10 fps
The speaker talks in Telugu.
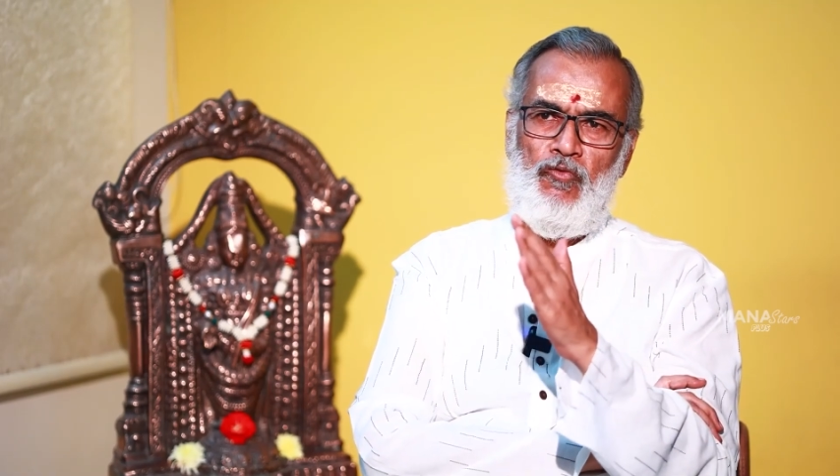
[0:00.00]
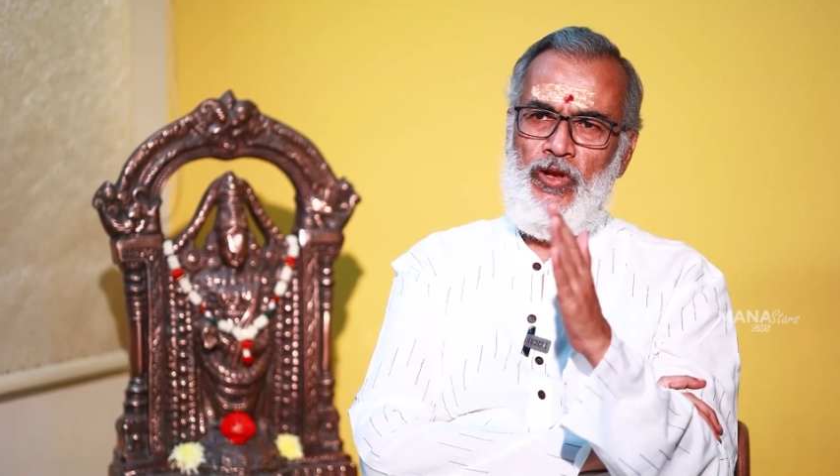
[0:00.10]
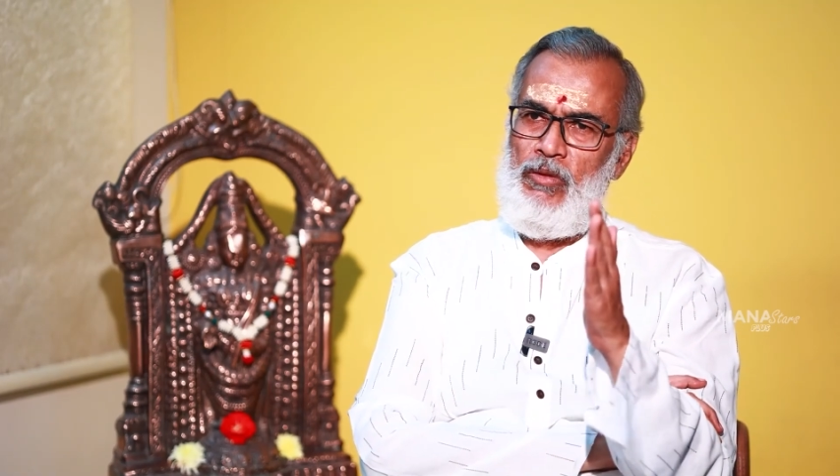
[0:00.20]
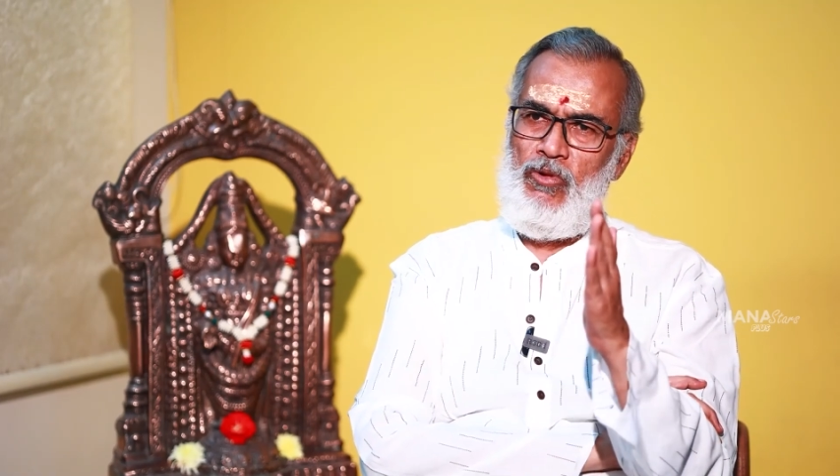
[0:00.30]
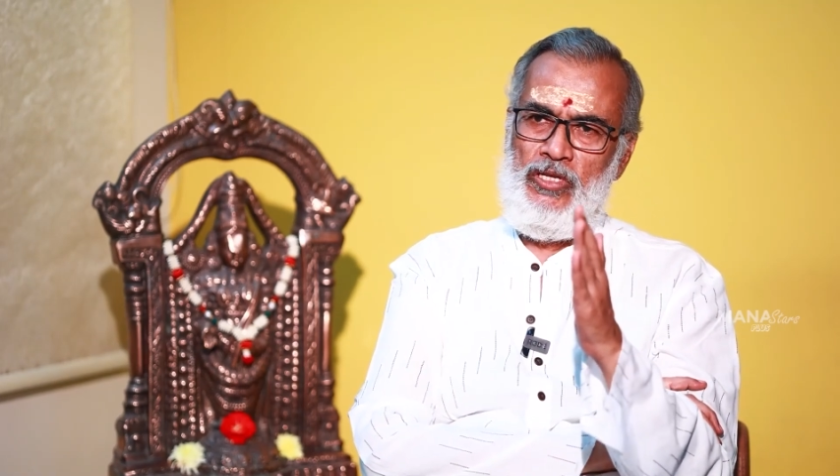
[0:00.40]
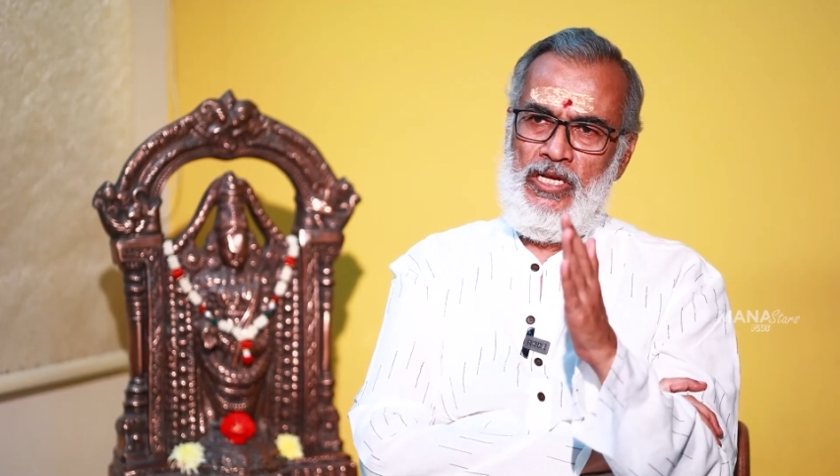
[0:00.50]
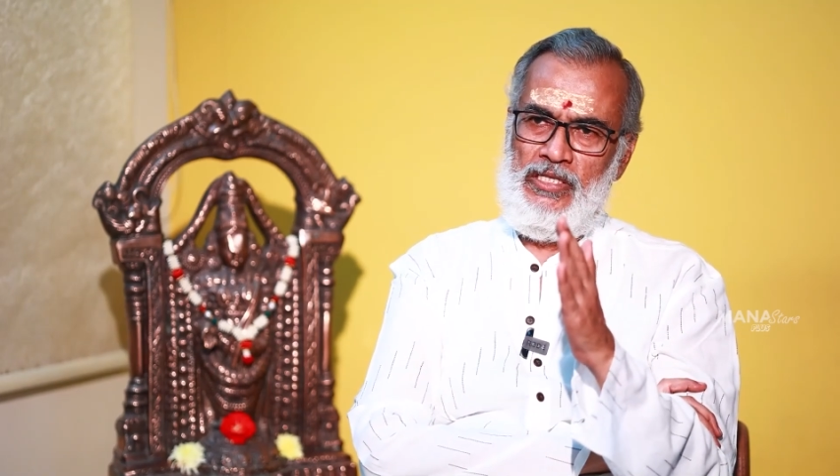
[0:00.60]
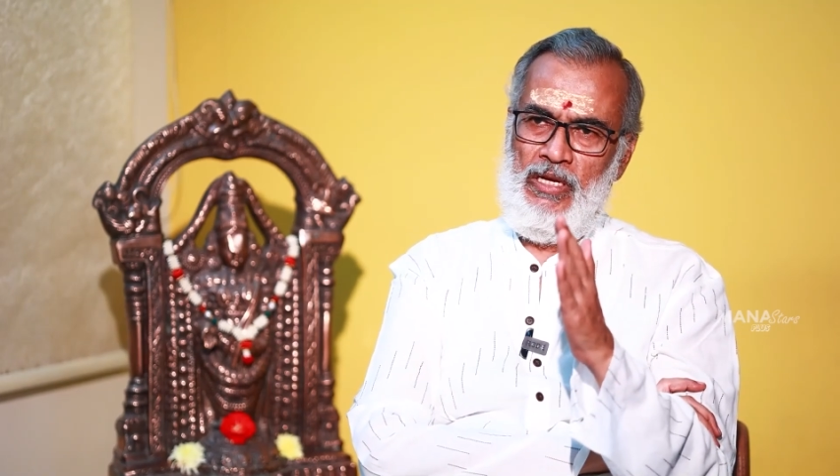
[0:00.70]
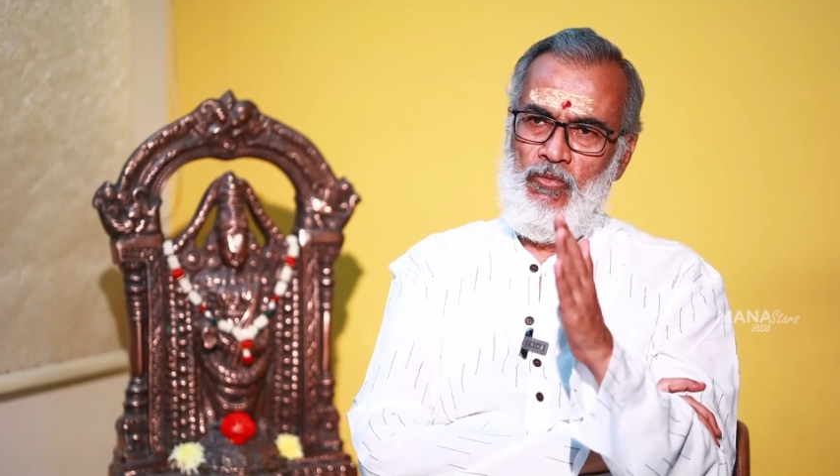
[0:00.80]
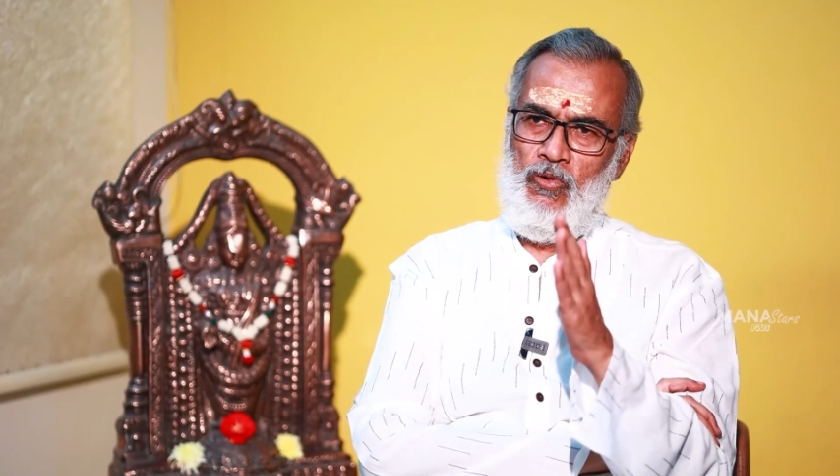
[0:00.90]
ఫిలింలో
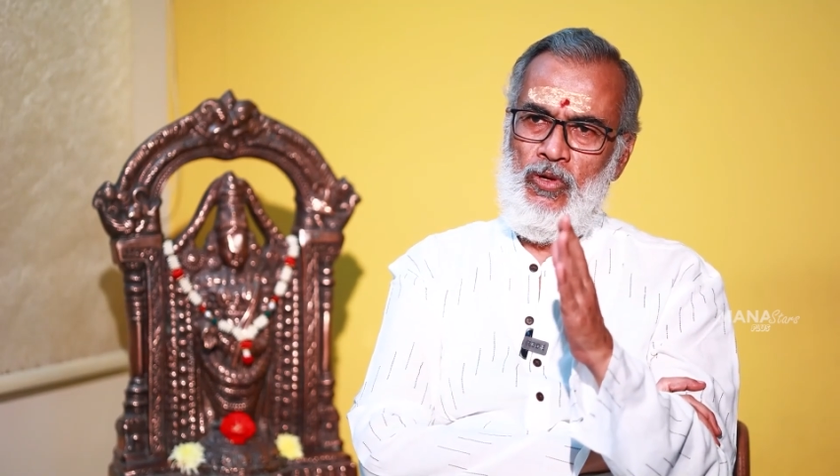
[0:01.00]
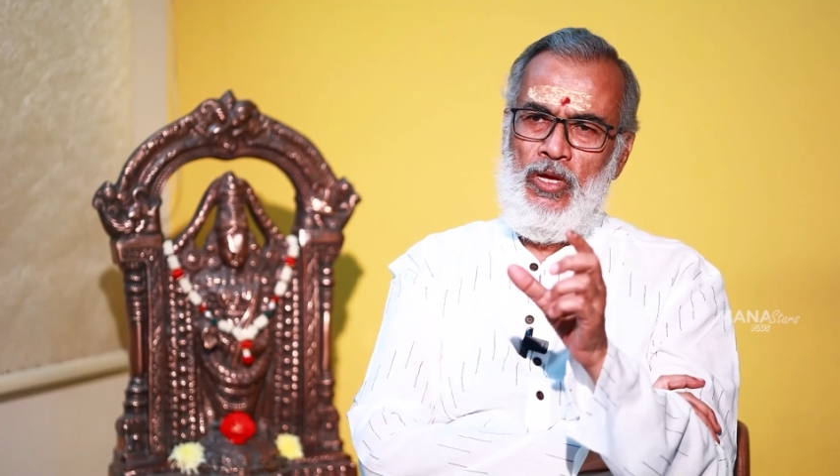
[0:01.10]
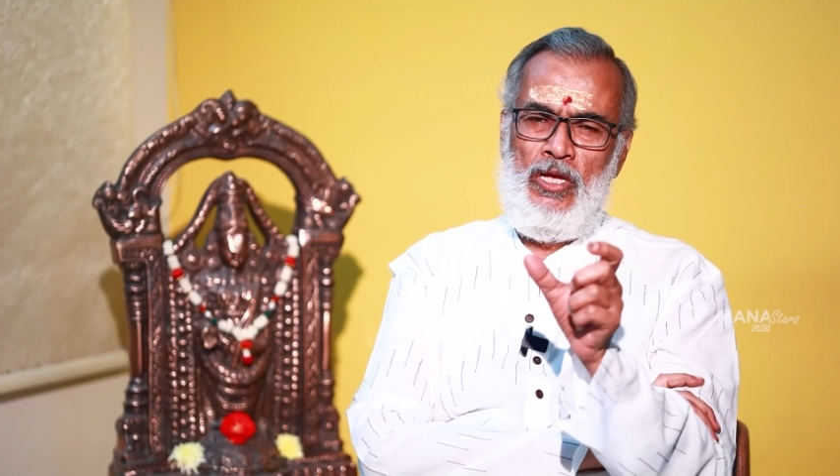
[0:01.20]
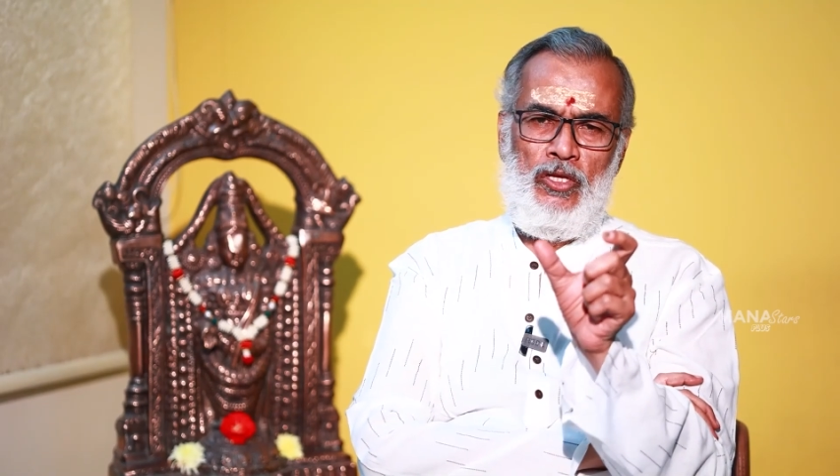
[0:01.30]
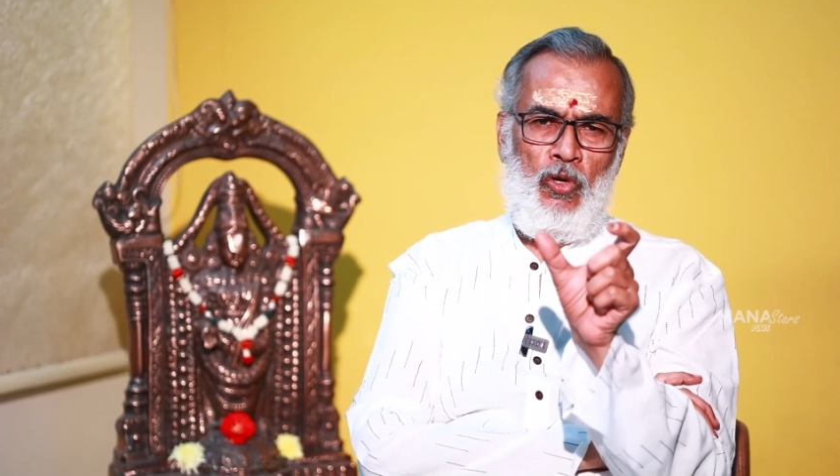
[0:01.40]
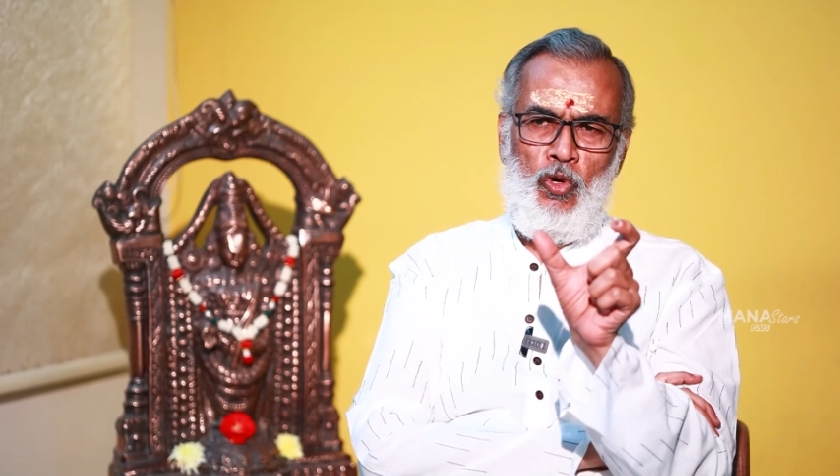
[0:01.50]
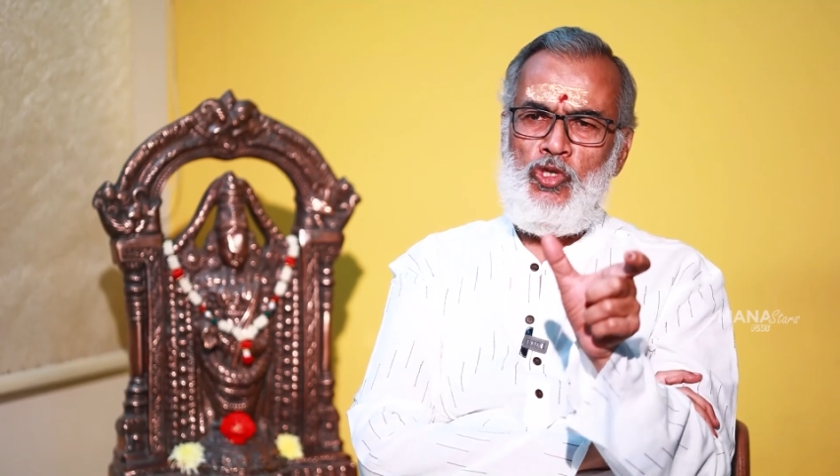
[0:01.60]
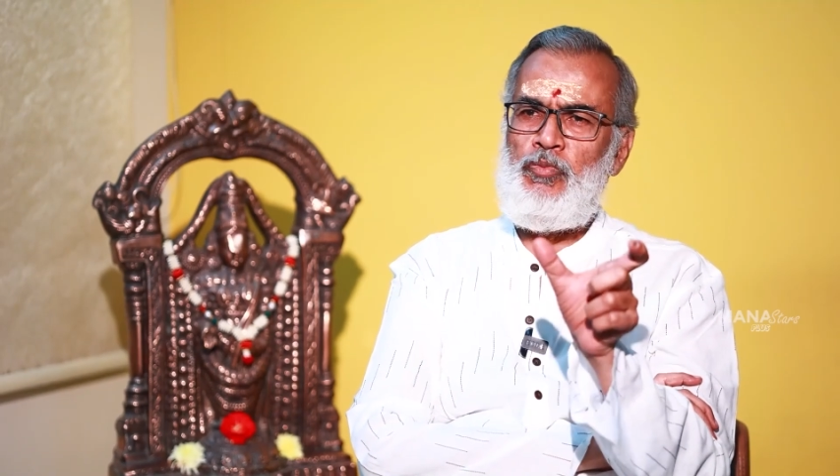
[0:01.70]
చేస్తాము లో